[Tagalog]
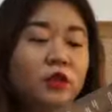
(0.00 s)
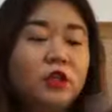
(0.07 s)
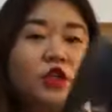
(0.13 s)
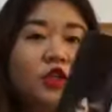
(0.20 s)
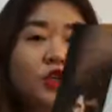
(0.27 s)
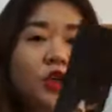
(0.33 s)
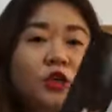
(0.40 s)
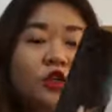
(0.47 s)

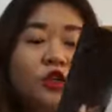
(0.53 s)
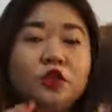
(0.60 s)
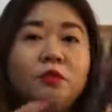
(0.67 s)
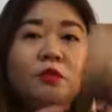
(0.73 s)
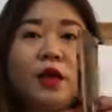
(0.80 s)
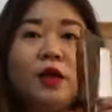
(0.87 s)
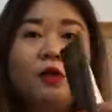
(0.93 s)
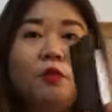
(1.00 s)

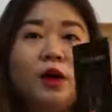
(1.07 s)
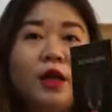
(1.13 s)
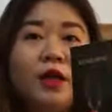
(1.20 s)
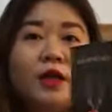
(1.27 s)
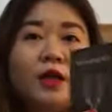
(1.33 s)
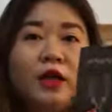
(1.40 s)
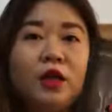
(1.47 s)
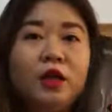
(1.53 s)
instruction manual
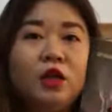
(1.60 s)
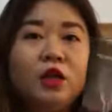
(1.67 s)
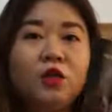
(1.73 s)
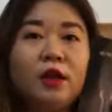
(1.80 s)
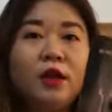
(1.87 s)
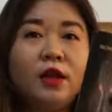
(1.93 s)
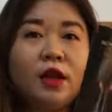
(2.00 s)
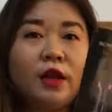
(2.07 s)
na ganito
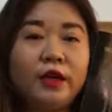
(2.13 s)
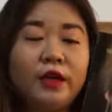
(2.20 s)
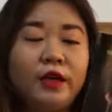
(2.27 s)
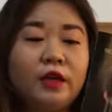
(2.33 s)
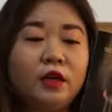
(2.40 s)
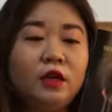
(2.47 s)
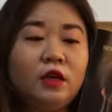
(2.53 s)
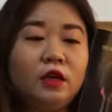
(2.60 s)
kalaki.
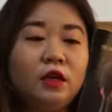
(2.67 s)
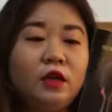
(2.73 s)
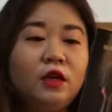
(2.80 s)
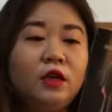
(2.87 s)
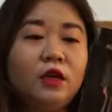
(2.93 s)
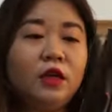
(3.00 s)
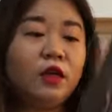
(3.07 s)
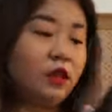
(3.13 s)

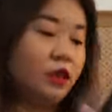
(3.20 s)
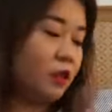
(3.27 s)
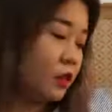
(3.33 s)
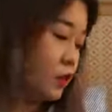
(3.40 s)
And,